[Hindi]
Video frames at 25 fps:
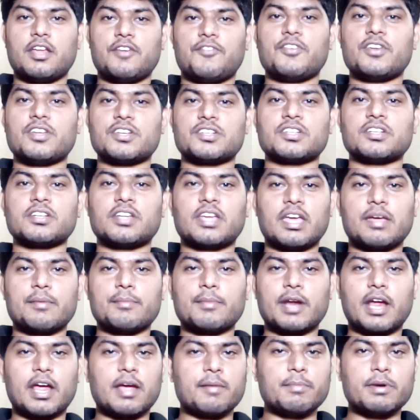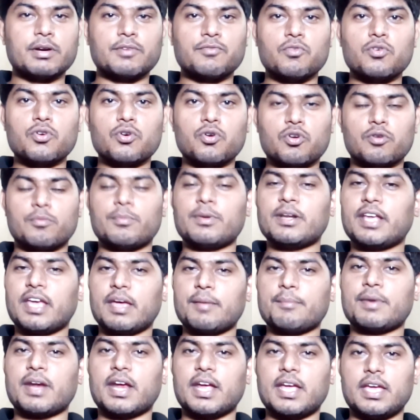डेफिनेशन कैमरा है बट वो नॉर्मल
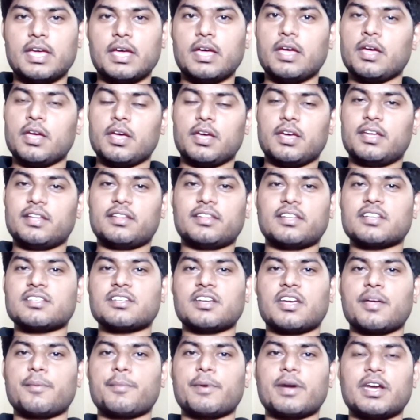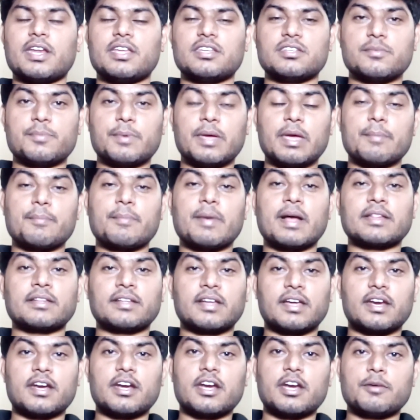कैमरा ही है इतना अच्छा कैमरा नहीं है जबकि हम
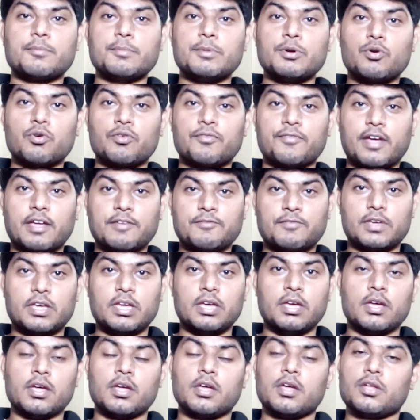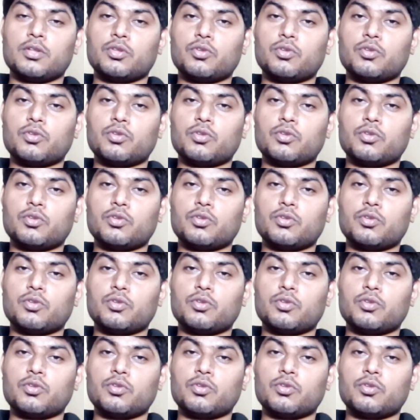बात करें रेडमी नोट फाइव की